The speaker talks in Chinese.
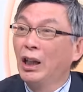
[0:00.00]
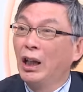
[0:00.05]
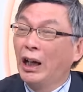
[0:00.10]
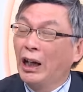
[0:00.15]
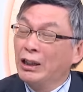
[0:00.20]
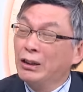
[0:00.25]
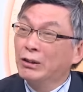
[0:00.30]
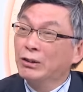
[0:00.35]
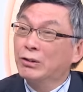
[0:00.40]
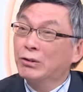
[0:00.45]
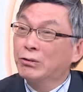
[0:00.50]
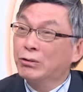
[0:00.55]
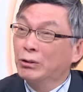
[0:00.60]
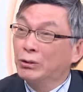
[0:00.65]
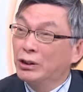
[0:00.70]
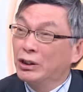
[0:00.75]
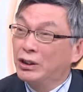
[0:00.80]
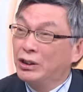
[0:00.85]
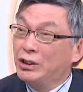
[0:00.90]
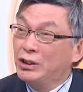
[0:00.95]
还有是
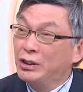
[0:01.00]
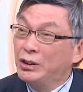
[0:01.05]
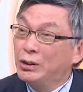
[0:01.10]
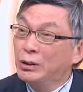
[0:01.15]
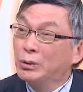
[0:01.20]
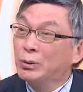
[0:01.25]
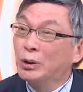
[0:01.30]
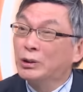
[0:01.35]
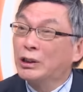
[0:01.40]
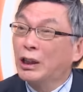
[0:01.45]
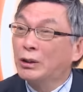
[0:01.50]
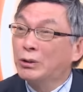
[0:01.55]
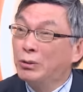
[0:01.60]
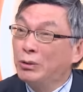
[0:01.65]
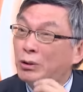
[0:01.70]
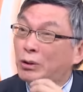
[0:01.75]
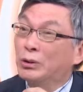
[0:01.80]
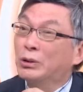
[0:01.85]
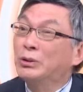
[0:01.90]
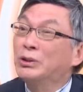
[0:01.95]
所谓的新兴国家，
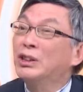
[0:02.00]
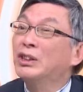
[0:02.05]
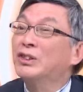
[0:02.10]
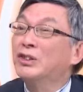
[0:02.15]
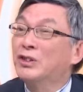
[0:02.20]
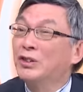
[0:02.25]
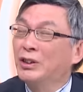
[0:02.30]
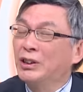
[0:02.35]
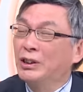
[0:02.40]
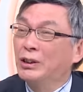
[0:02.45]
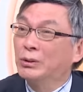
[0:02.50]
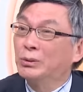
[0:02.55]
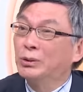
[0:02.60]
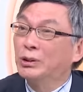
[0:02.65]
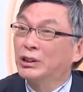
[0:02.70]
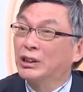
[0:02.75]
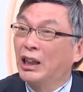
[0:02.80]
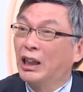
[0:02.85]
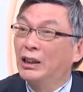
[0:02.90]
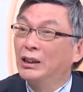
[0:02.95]
具有工业实力的
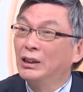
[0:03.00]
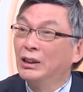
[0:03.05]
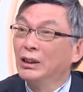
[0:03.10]
国家，